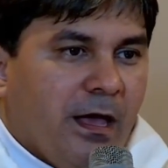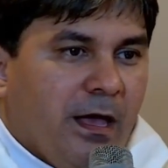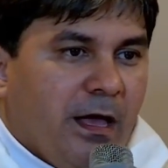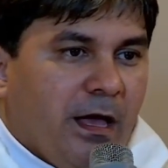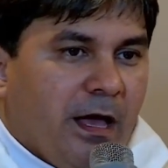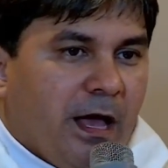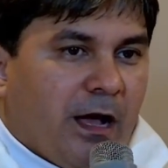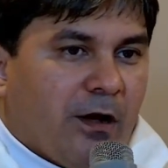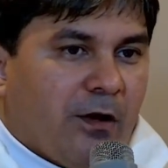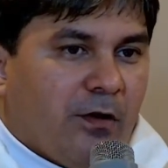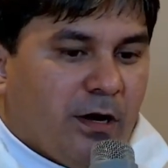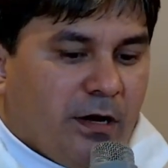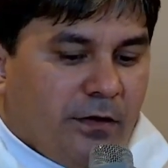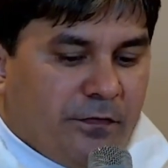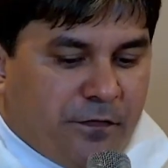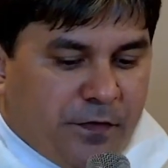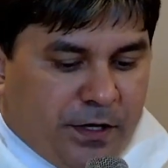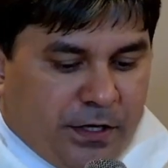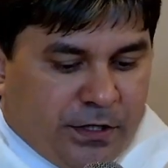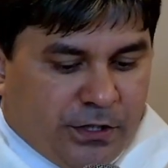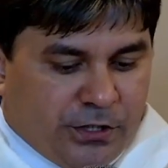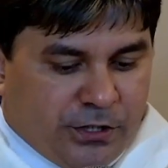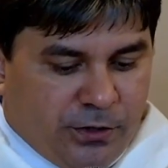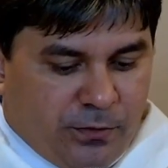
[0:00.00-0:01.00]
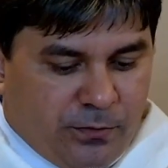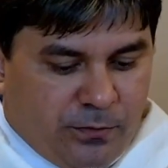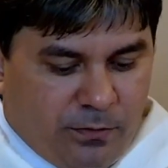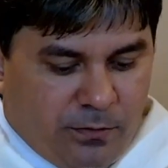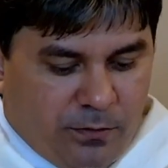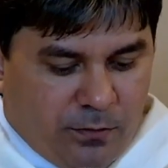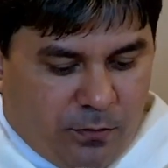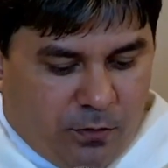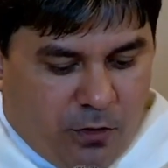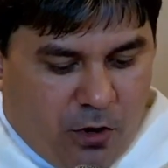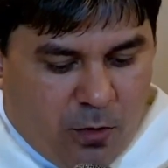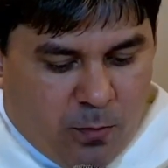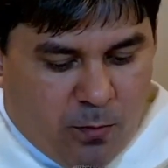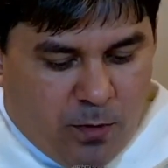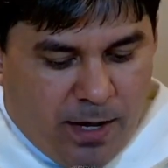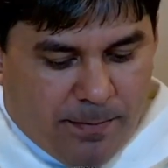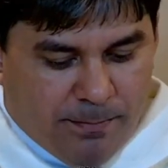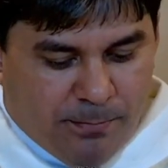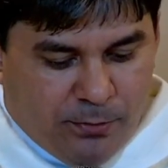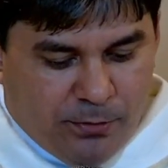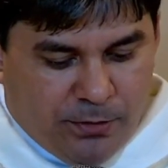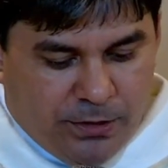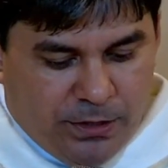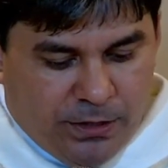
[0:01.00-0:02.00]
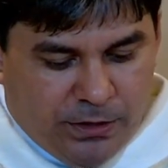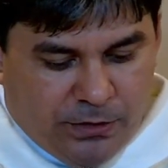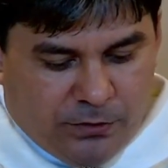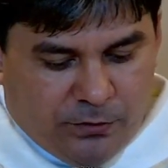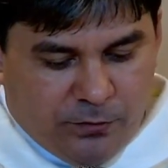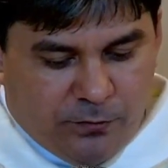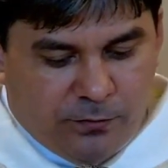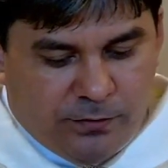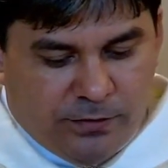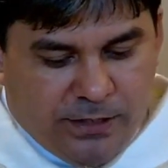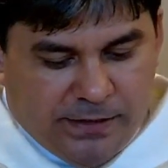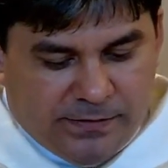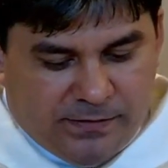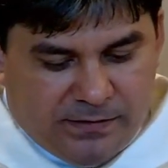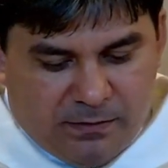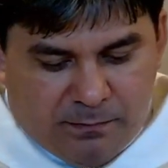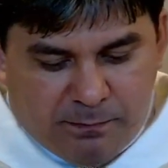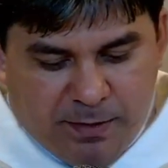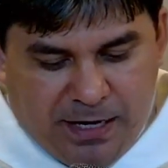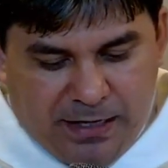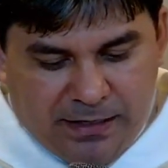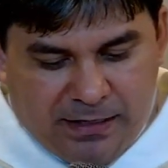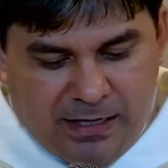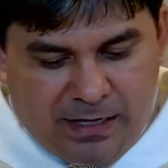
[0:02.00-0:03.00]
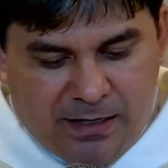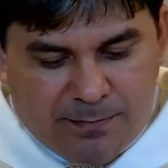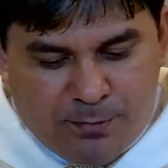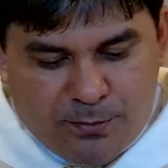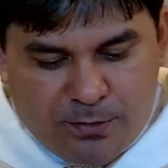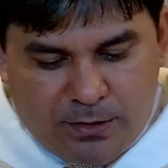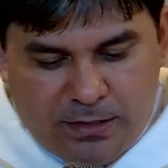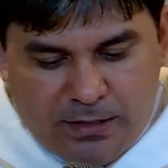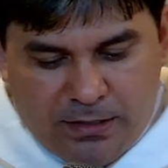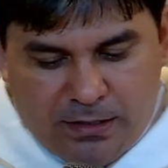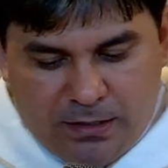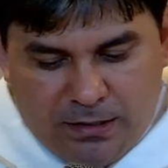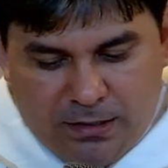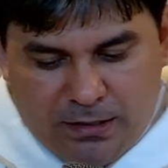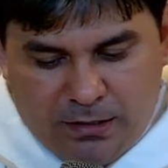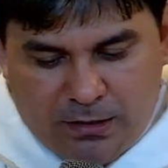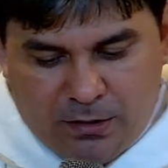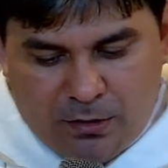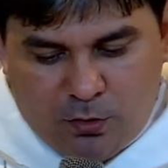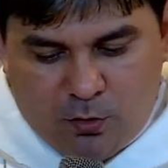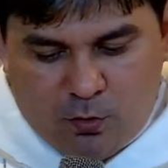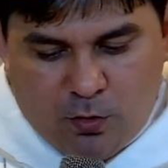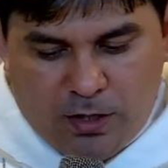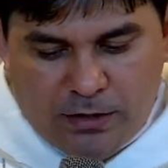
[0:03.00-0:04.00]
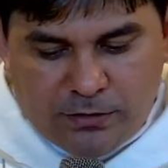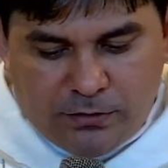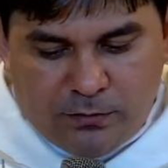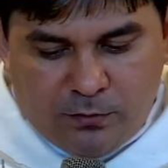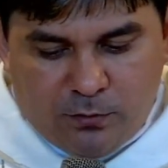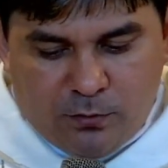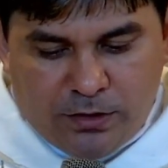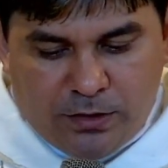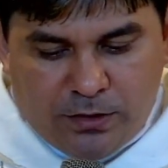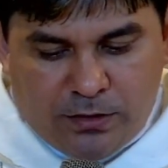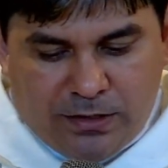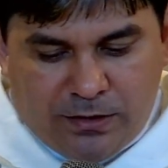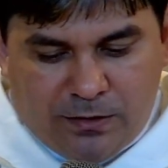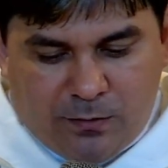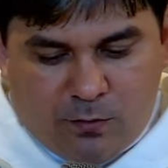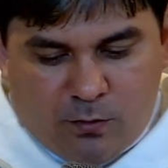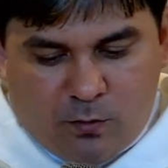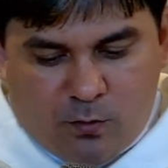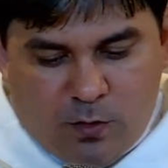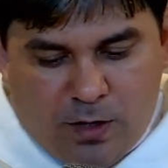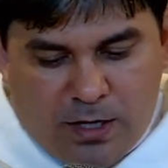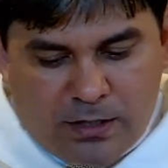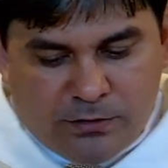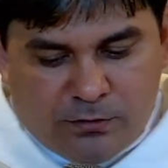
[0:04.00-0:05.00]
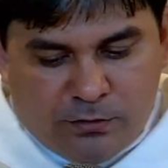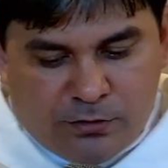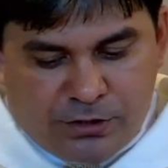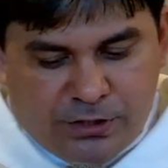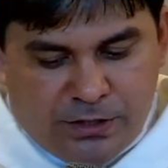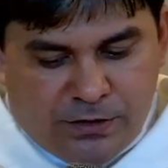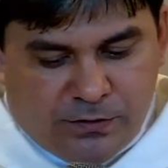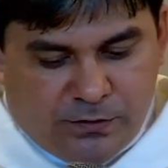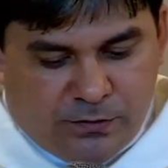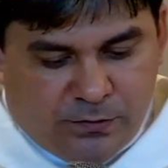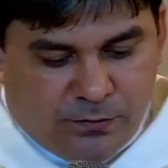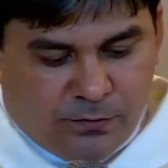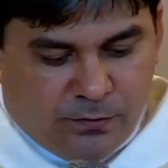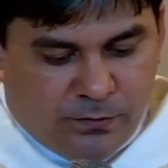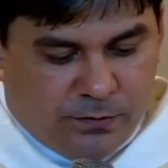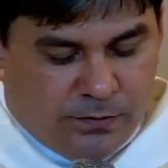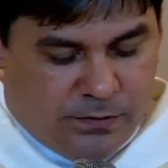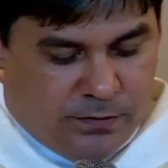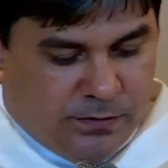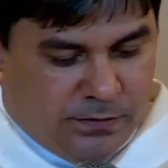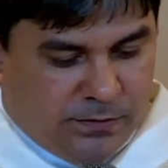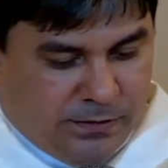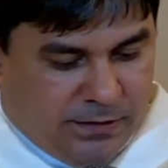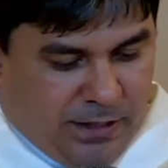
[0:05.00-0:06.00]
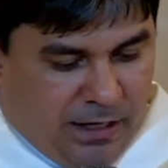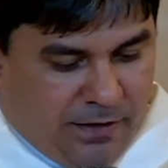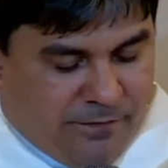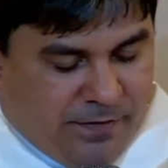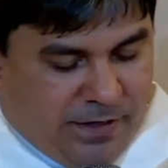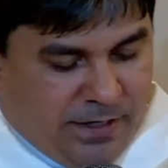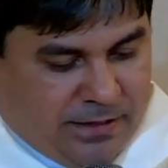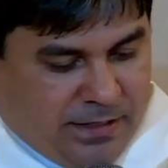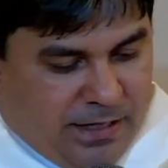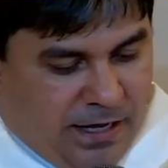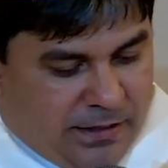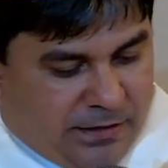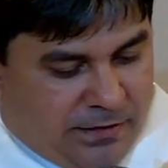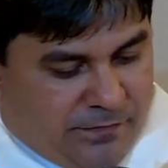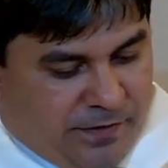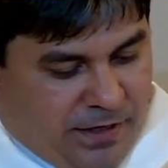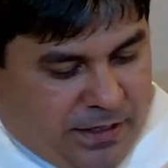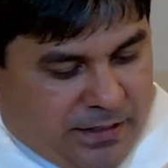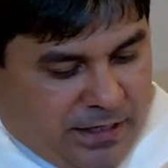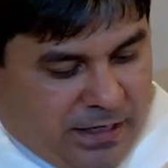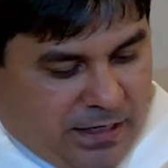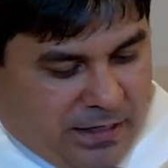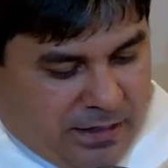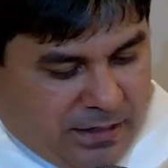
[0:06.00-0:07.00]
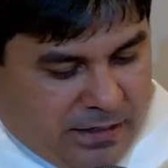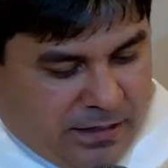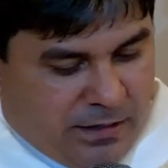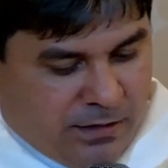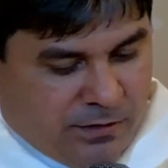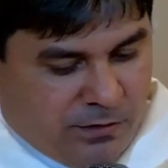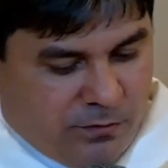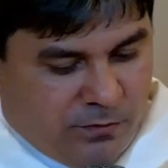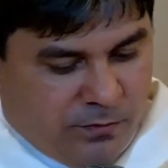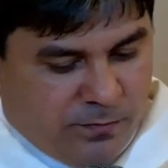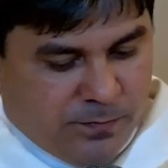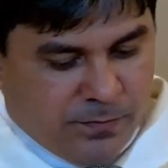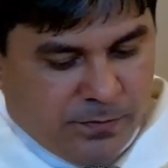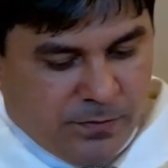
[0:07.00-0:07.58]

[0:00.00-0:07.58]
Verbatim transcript: Agora vejam como é bonito nessa parábola quando, quando Jesus, na verdade, vai narrando,